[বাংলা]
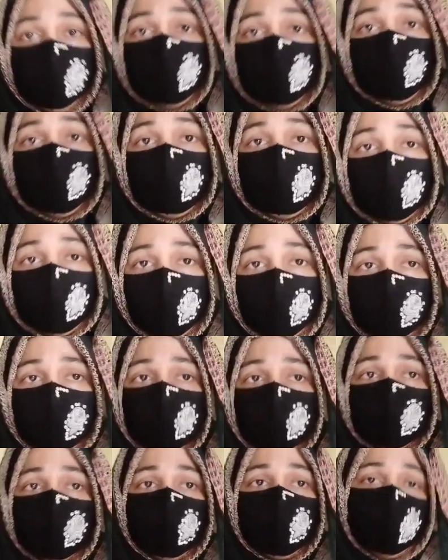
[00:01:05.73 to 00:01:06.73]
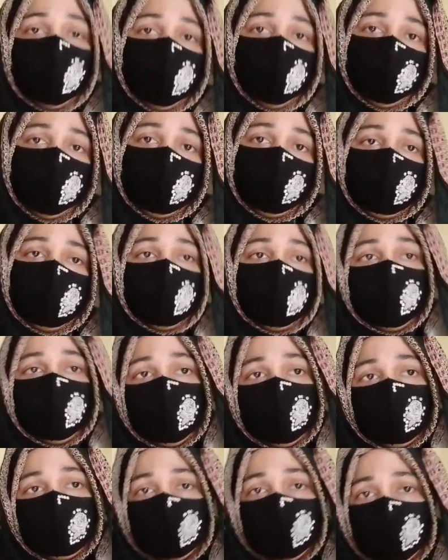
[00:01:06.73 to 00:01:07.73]
ও জোহরের মধ্যে
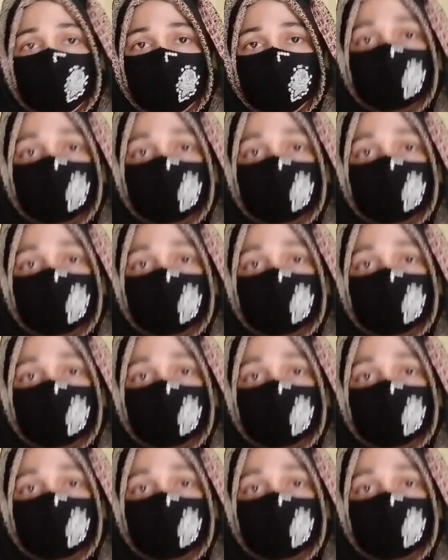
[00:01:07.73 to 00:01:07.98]
সাদৃশ্য